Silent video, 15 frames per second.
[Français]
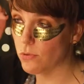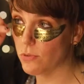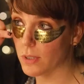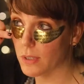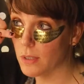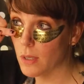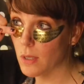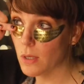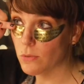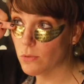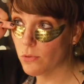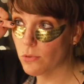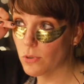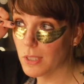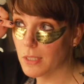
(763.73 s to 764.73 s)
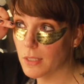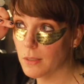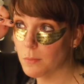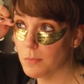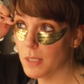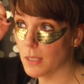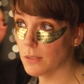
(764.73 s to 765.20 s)
vous, voulez
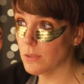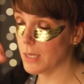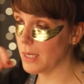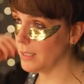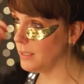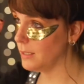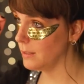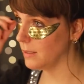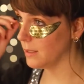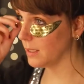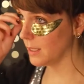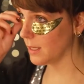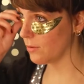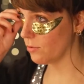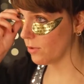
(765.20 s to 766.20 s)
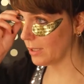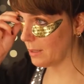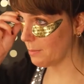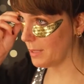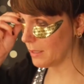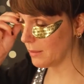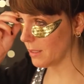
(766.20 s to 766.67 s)
bien dans la ligne et avoir la belle